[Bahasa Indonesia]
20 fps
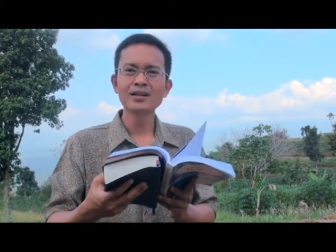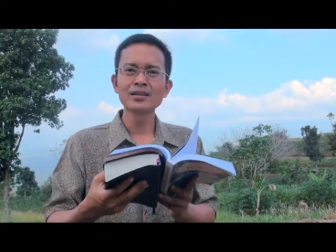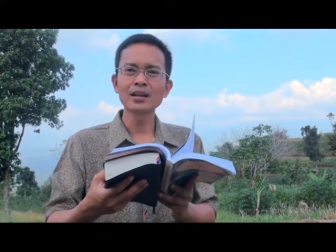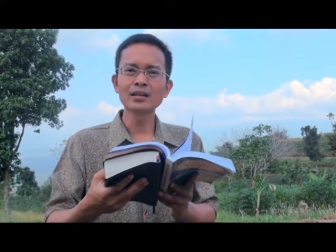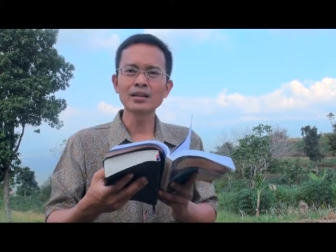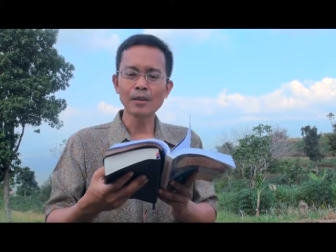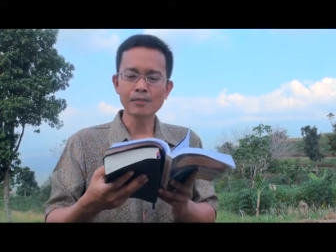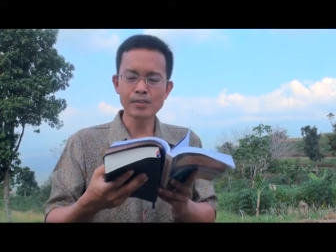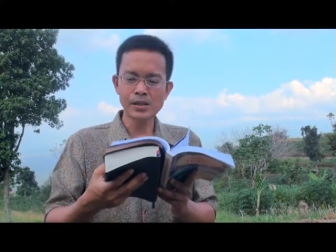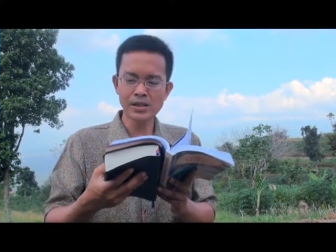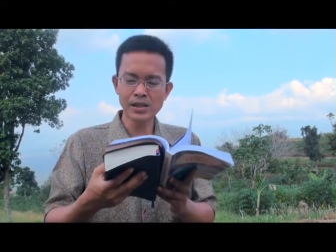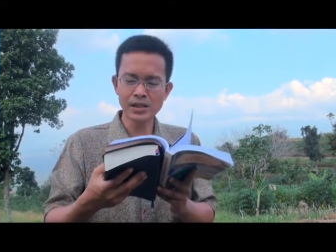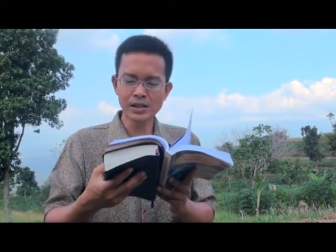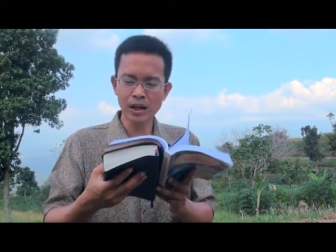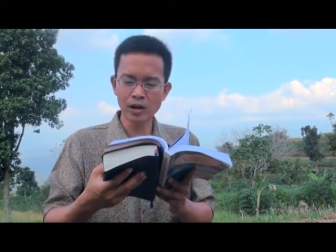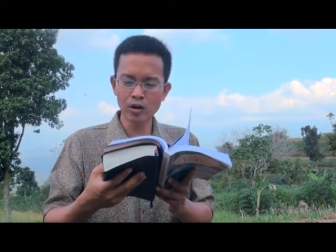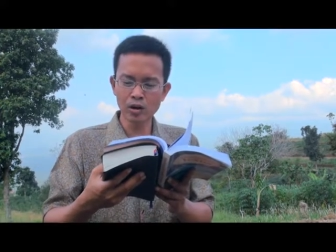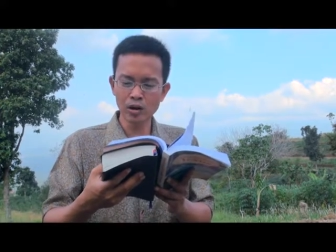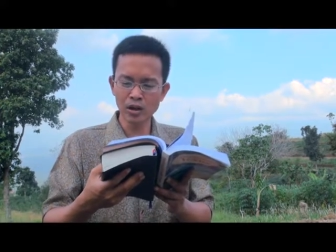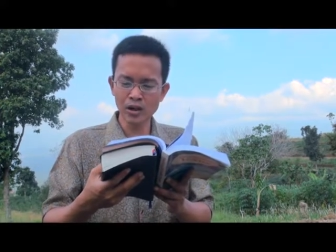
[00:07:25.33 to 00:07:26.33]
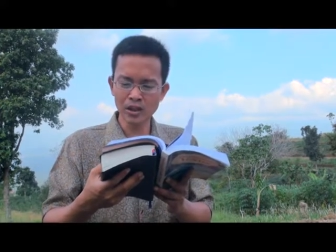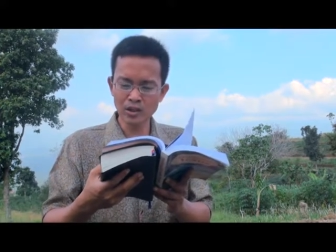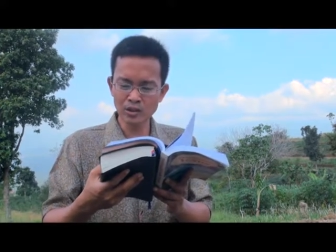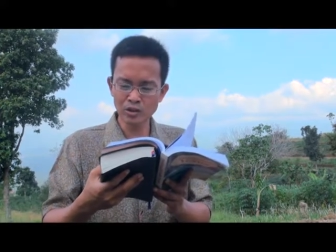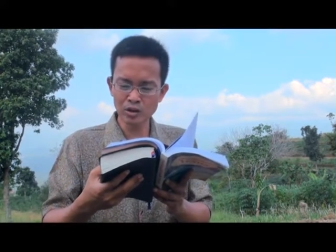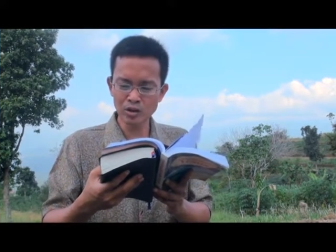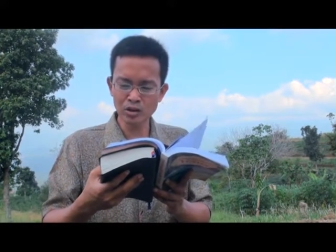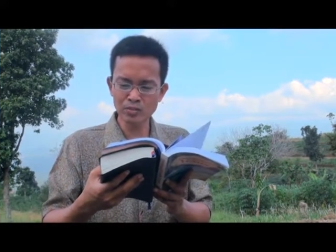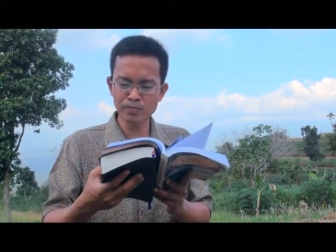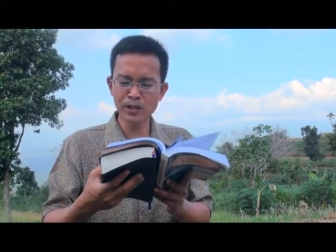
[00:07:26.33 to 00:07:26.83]
Tetapi jikalau
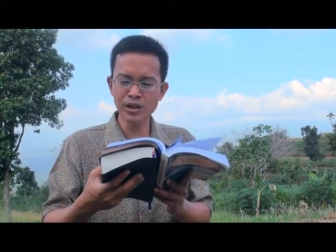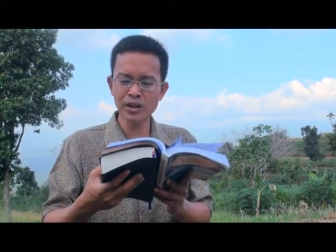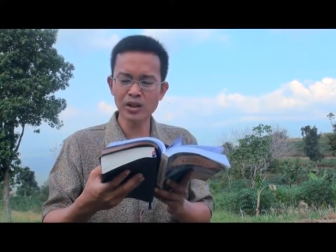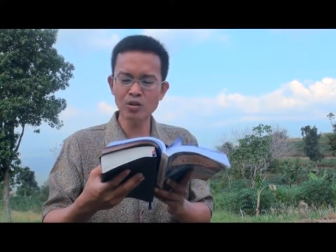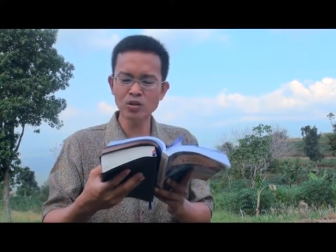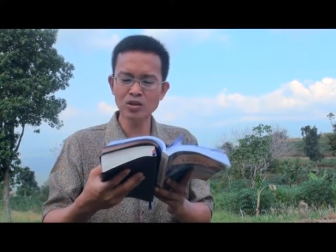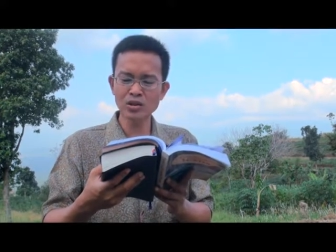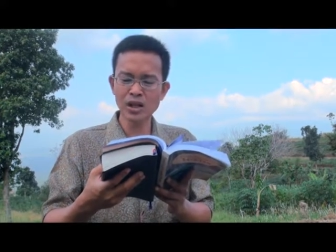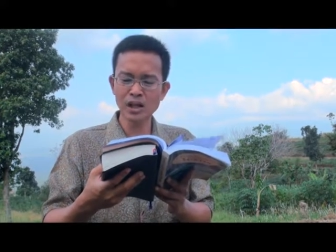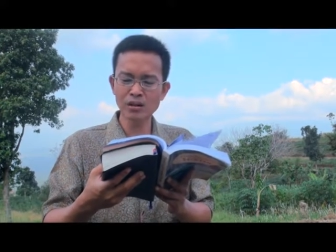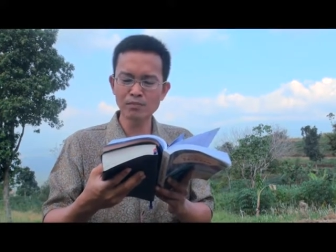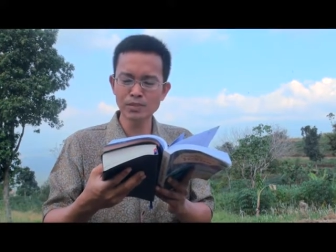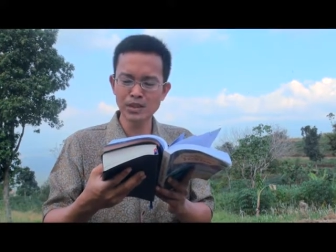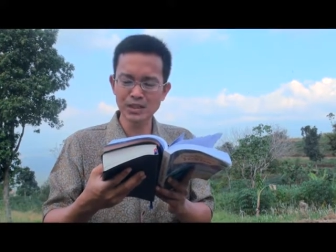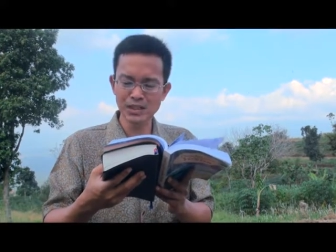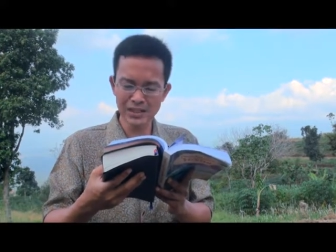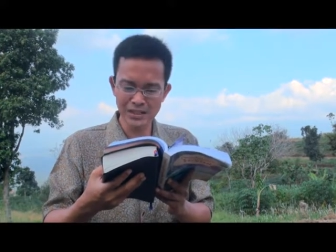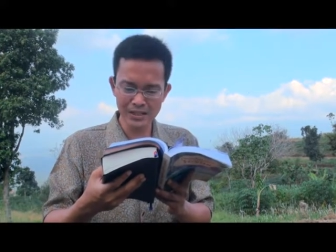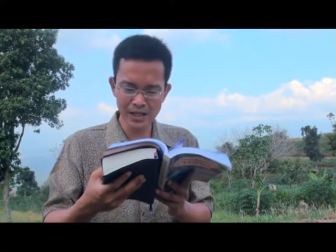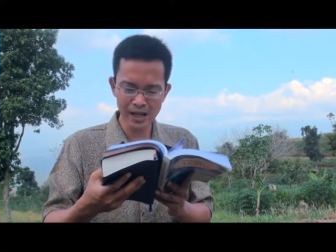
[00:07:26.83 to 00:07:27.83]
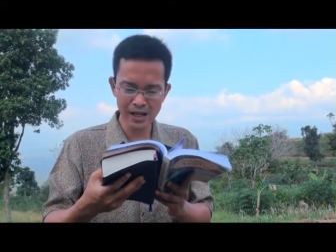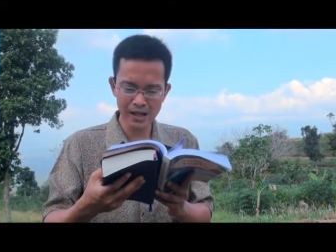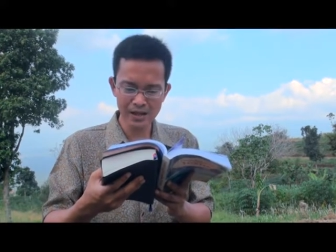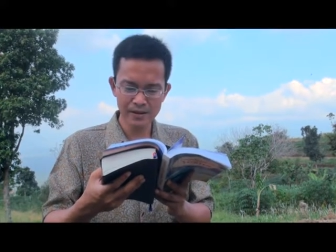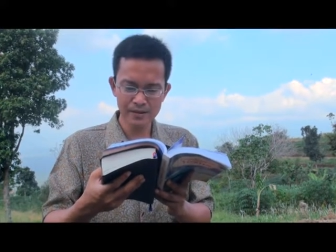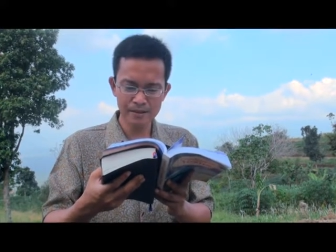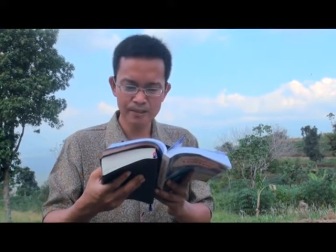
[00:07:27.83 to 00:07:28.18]
Kristus meneruskan misinya,